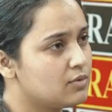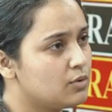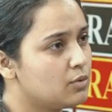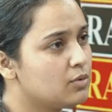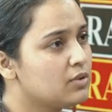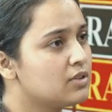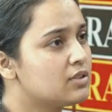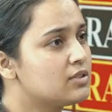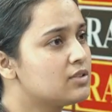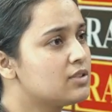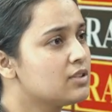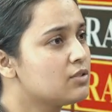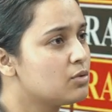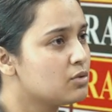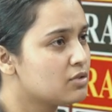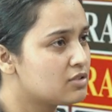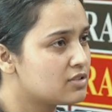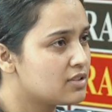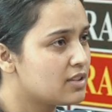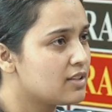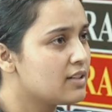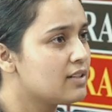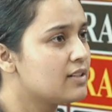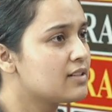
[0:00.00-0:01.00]
उनसे
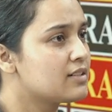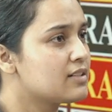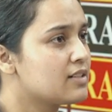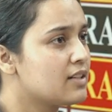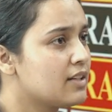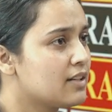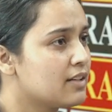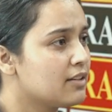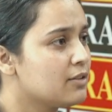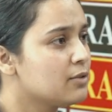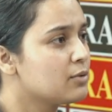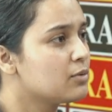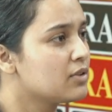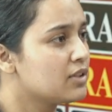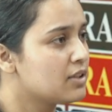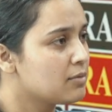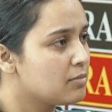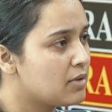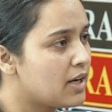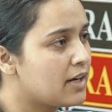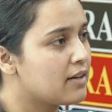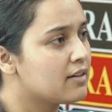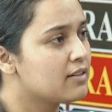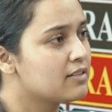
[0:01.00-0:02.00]
खुद से रिलेटेड है ये
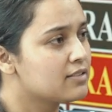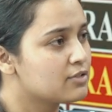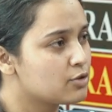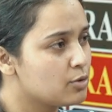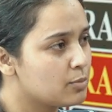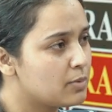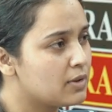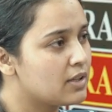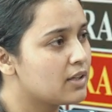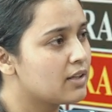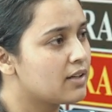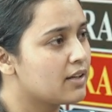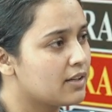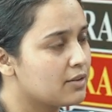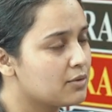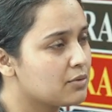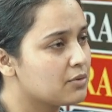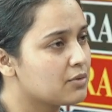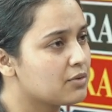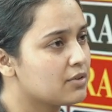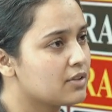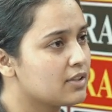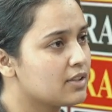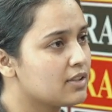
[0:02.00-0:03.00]
उनकी ब्लाइंडनेस के ऊपर लिखा है
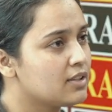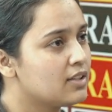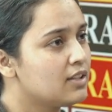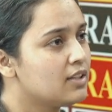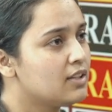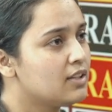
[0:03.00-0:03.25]
उन्होंने